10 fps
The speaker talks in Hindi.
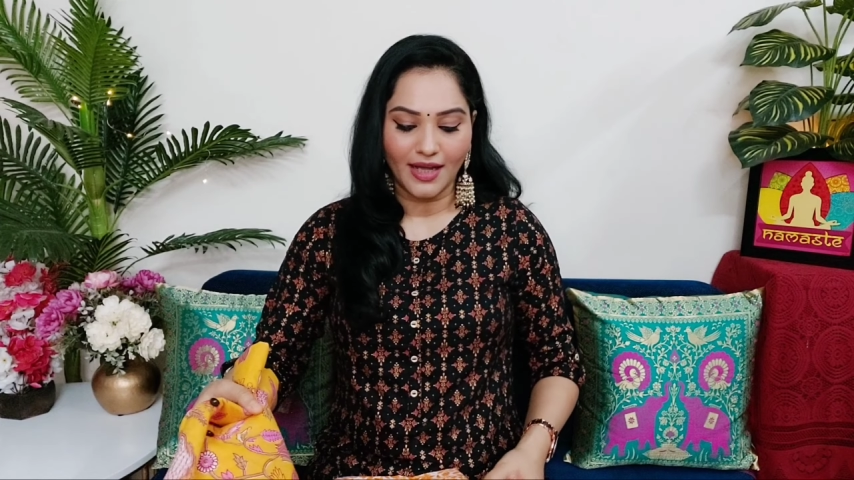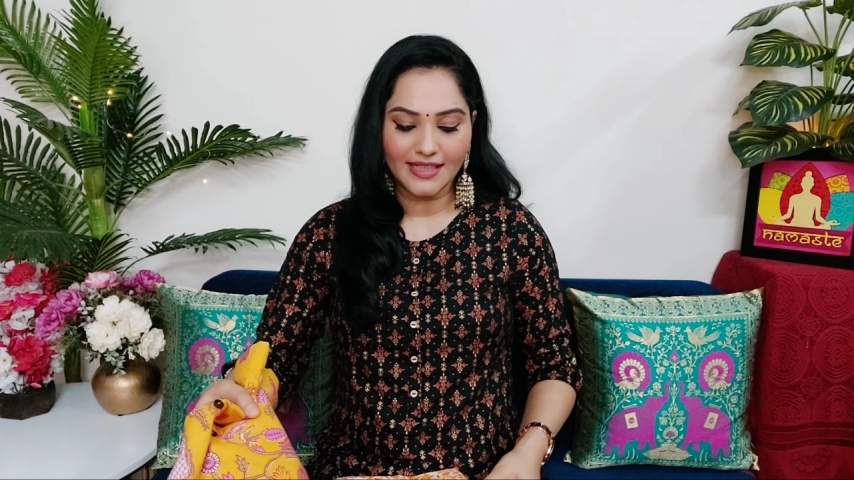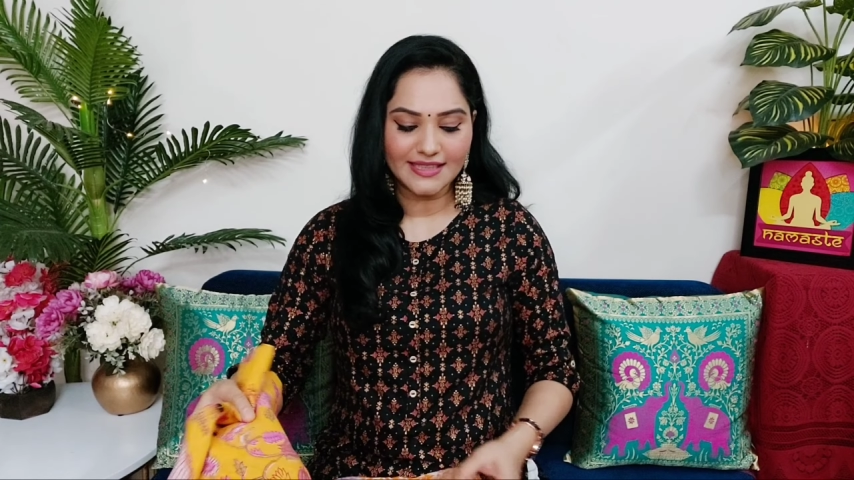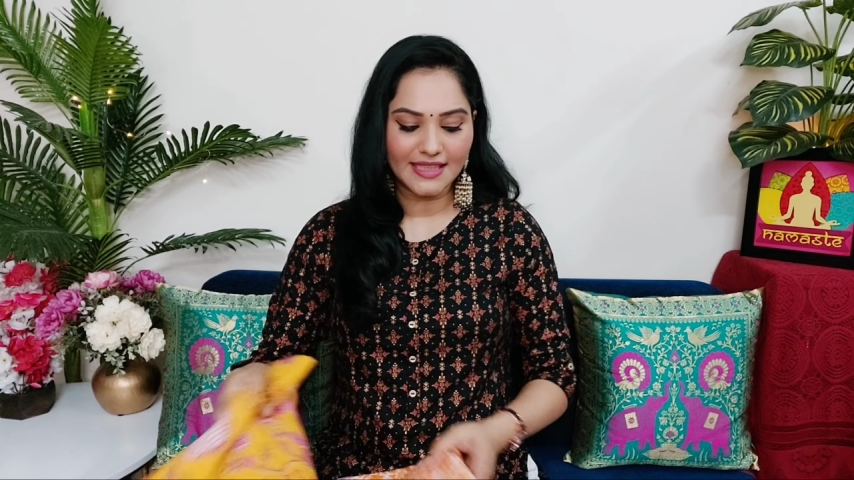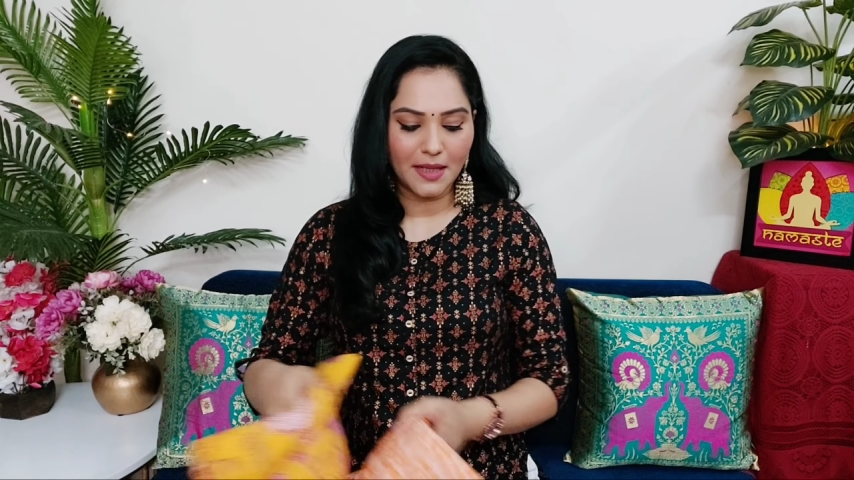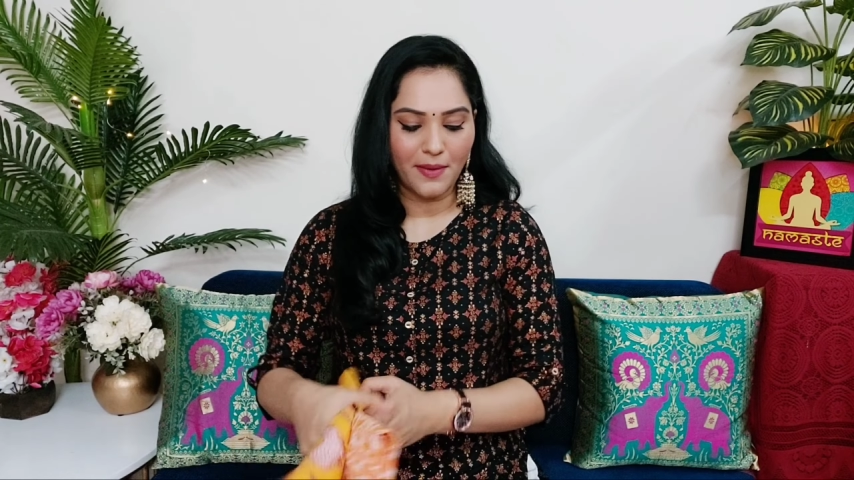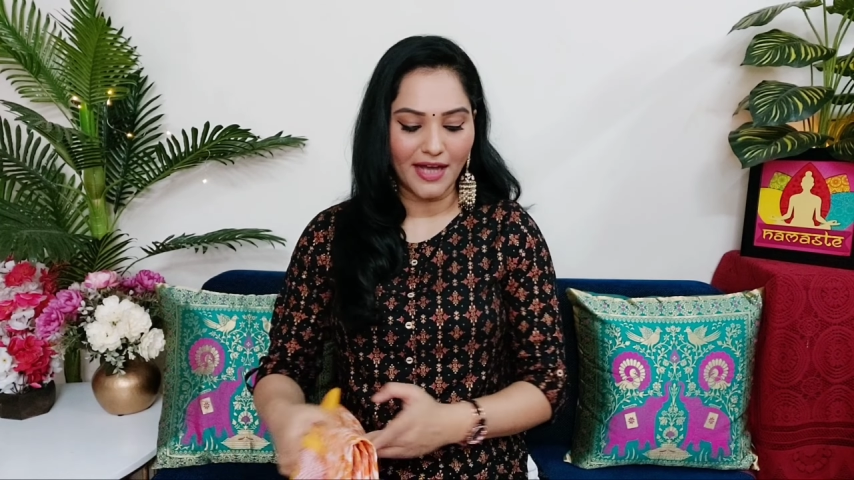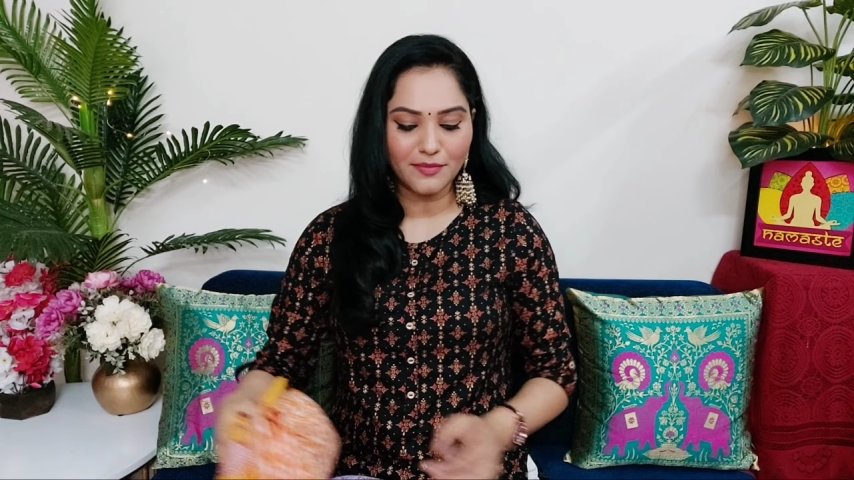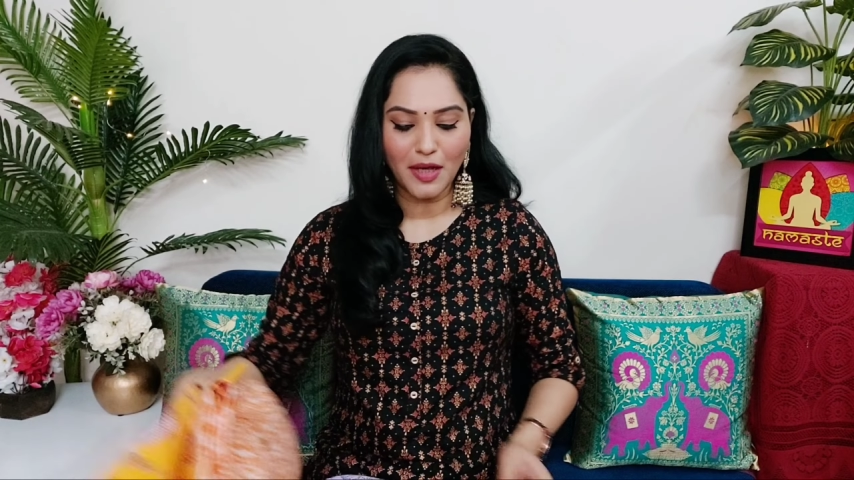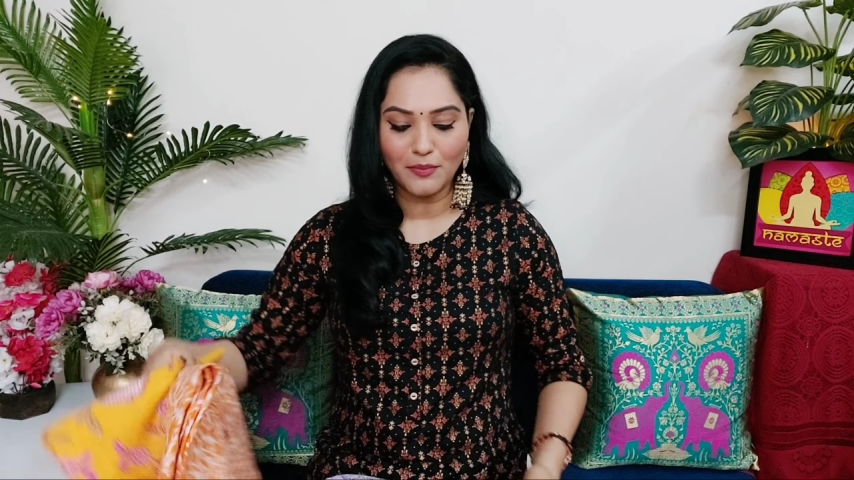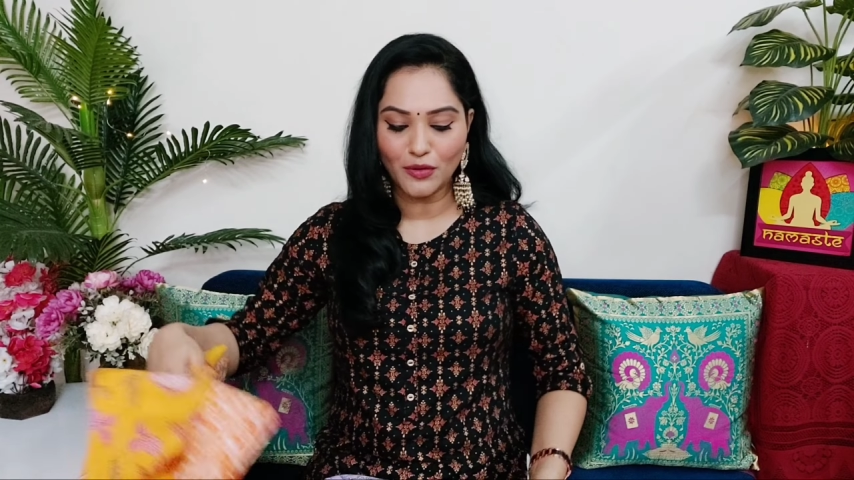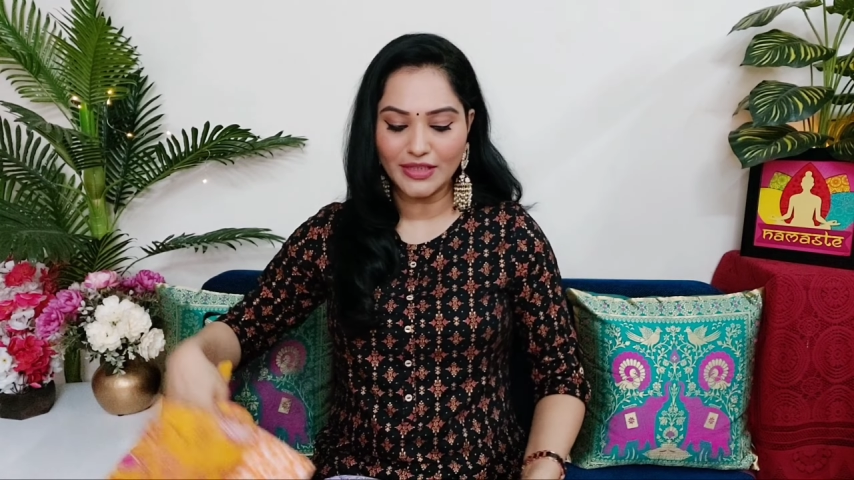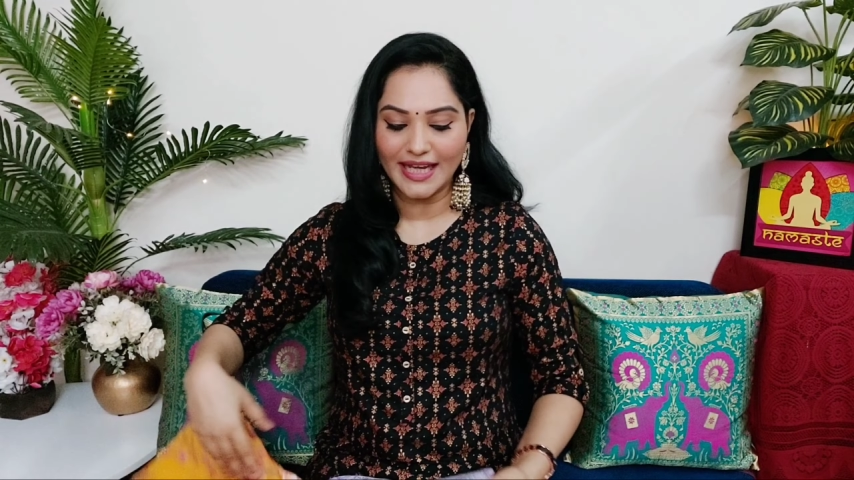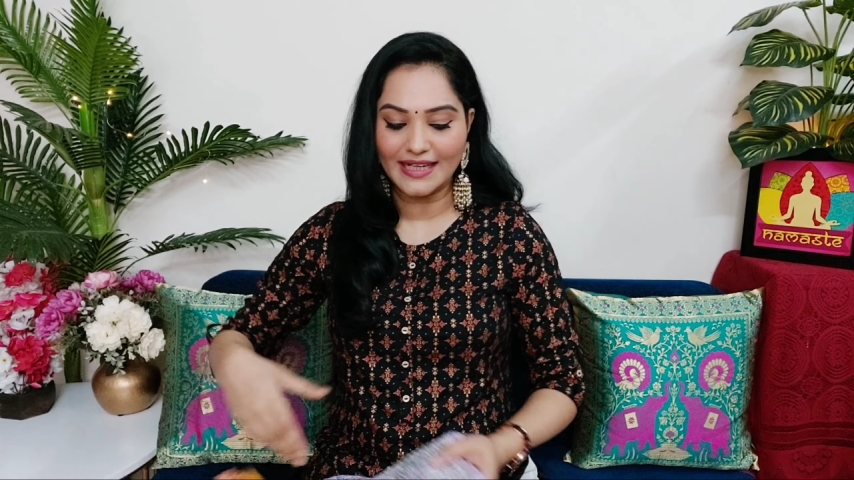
इसके बाद में हम लोग देख